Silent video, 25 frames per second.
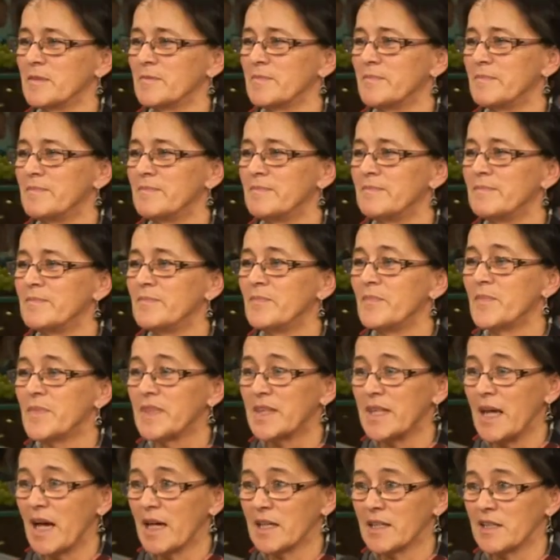filmów, tak, tak
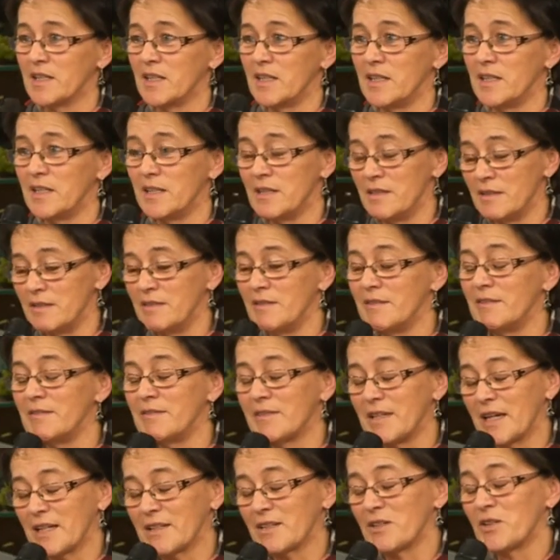powiedziałabym. Tak, i, i,
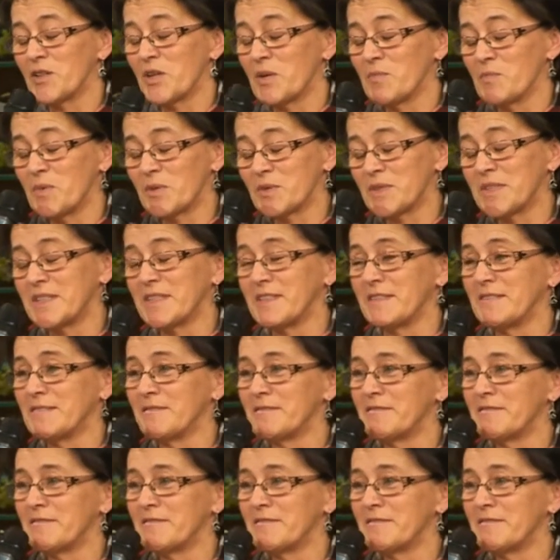takich emocji.